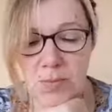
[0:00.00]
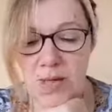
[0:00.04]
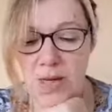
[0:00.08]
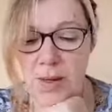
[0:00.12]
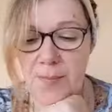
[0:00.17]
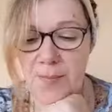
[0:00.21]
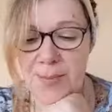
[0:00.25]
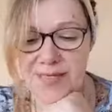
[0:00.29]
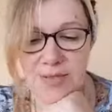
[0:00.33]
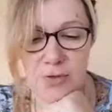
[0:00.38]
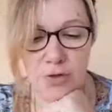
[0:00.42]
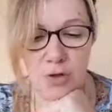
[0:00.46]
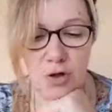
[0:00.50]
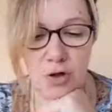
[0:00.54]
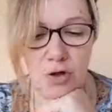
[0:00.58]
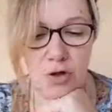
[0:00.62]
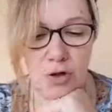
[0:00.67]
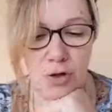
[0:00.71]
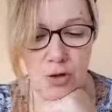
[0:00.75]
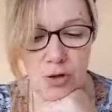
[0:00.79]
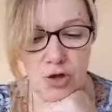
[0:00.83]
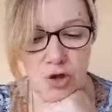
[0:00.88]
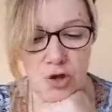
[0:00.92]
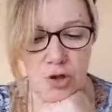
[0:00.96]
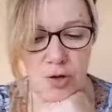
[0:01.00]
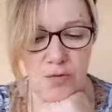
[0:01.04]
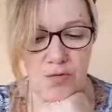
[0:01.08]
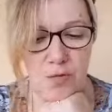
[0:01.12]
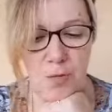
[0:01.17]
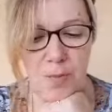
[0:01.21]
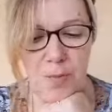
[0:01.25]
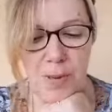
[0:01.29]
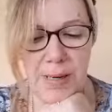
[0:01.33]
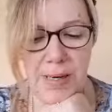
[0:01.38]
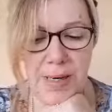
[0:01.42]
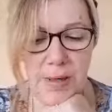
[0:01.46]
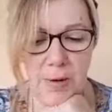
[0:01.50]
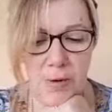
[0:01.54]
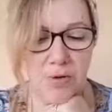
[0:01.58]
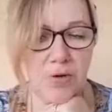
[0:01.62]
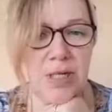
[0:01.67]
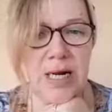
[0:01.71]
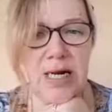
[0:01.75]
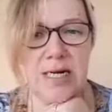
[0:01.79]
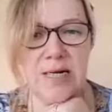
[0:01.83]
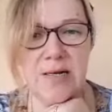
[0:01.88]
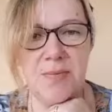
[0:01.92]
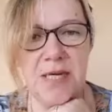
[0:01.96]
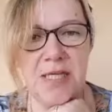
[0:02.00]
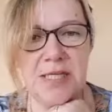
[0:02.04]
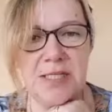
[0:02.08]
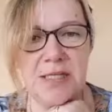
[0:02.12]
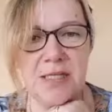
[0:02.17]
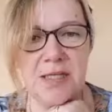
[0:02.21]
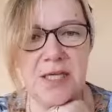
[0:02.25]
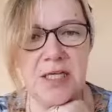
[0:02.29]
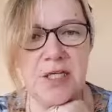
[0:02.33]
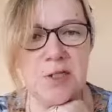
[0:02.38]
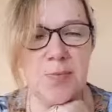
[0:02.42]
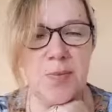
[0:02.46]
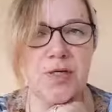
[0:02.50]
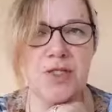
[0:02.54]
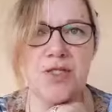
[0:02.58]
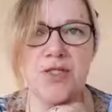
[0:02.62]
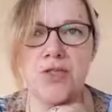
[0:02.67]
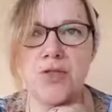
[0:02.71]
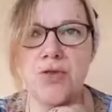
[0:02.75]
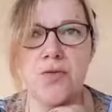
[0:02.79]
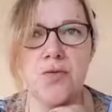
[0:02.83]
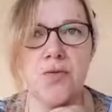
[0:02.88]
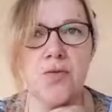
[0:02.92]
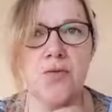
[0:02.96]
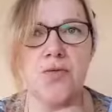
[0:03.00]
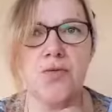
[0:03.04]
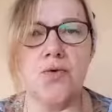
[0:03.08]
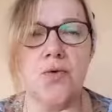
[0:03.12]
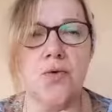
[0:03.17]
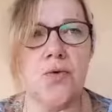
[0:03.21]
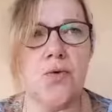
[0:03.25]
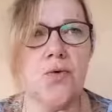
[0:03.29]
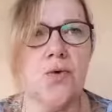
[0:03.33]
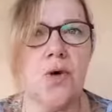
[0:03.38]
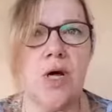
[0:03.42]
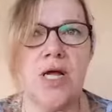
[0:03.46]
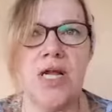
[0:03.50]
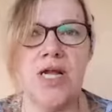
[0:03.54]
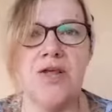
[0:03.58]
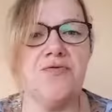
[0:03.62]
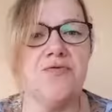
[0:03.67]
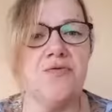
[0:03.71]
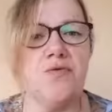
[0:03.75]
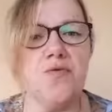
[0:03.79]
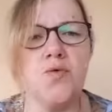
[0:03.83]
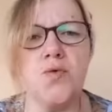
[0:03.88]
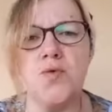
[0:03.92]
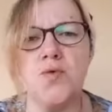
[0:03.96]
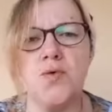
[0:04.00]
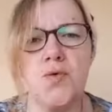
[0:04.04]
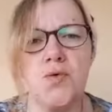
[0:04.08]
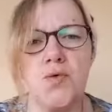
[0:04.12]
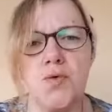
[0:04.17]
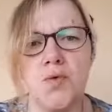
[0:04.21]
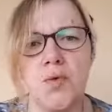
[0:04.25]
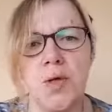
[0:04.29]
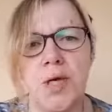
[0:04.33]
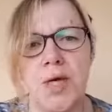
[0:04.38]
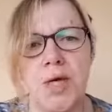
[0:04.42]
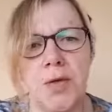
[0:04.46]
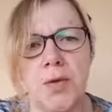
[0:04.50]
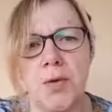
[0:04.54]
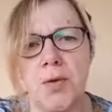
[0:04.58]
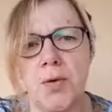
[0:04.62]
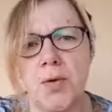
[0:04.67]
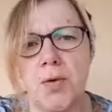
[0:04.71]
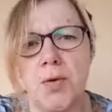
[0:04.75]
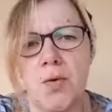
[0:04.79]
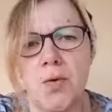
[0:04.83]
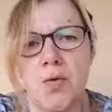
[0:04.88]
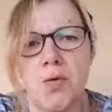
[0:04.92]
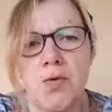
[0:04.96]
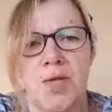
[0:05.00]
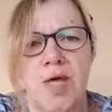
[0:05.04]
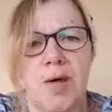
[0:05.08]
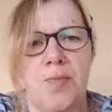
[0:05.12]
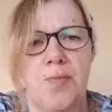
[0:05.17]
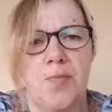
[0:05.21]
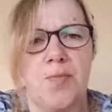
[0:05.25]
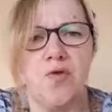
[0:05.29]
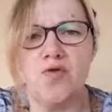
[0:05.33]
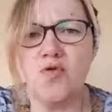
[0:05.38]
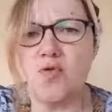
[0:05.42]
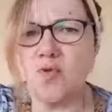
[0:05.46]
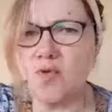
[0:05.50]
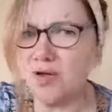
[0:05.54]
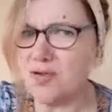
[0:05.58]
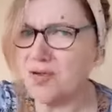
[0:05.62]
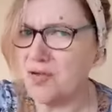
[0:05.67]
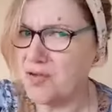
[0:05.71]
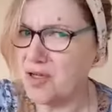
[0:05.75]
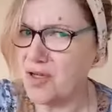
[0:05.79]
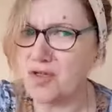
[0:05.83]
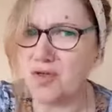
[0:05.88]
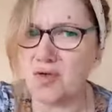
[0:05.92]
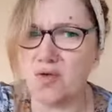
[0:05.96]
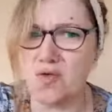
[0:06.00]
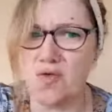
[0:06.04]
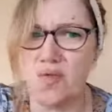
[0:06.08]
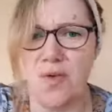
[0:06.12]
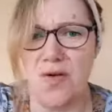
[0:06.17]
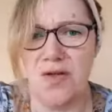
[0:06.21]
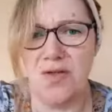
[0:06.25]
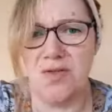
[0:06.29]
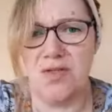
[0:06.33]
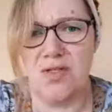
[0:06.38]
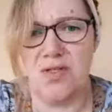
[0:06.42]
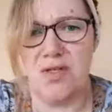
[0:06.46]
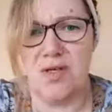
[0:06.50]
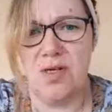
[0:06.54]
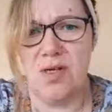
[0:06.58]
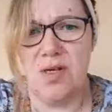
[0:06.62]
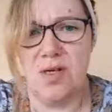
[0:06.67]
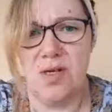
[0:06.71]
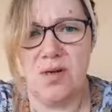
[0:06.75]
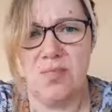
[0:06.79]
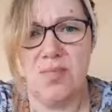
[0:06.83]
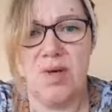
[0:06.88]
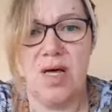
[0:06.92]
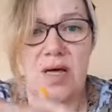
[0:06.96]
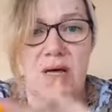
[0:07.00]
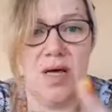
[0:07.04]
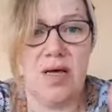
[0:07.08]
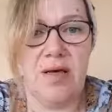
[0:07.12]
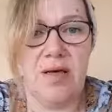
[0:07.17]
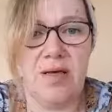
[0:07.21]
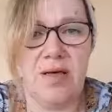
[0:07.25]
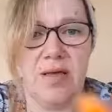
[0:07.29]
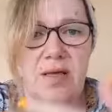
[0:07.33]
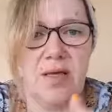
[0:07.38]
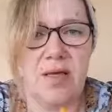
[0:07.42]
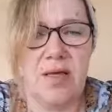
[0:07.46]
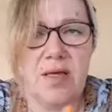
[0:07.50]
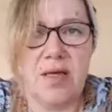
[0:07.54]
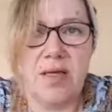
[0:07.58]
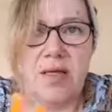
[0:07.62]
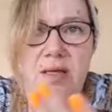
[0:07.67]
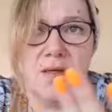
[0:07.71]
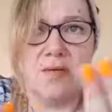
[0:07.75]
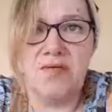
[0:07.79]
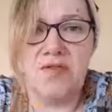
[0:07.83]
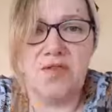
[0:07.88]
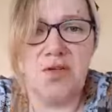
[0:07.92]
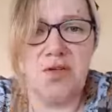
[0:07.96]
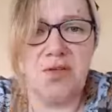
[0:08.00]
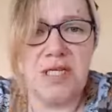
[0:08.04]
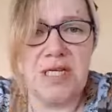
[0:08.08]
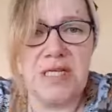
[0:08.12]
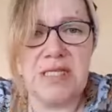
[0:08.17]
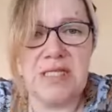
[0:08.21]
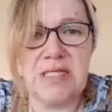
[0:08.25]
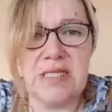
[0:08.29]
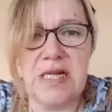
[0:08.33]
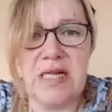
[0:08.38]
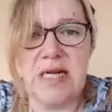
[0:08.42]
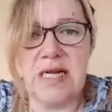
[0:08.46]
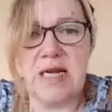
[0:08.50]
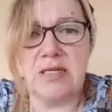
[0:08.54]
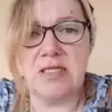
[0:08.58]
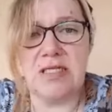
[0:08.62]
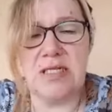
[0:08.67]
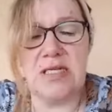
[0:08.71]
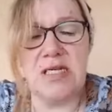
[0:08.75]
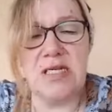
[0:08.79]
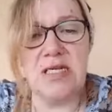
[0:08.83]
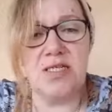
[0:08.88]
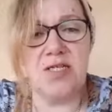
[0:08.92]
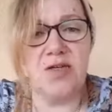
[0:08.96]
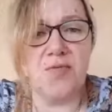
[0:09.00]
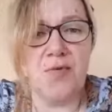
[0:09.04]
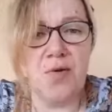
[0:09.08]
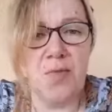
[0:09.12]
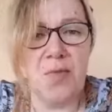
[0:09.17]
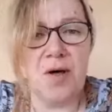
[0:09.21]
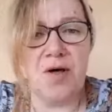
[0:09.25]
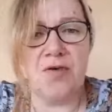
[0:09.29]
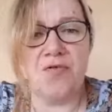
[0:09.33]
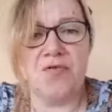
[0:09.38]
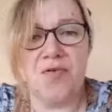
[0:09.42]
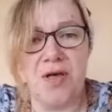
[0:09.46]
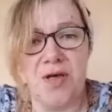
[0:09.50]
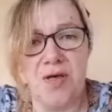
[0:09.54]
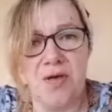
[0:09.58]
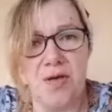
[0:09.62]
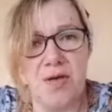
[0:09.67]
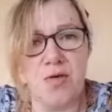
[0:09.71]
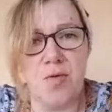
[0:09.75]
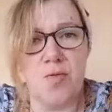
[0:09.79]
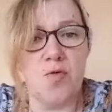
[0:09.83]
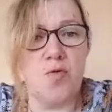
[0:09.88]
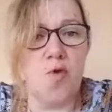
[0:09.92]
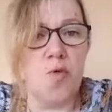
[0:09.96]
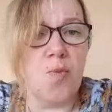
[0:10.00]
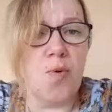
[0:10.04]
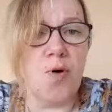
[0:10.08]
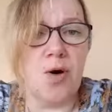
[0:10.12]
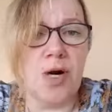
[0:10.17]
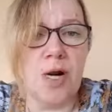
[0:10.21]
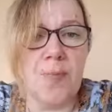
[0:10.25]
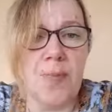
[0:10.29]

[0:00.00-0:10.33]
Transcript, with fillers: parce que je vous parle de la liberté d'expression, qu'elle est foutue et qu'on n'a plus le droit de dire ce qu'on pense, bah, eh, vous en êtes l'exemple parfait en me coupant la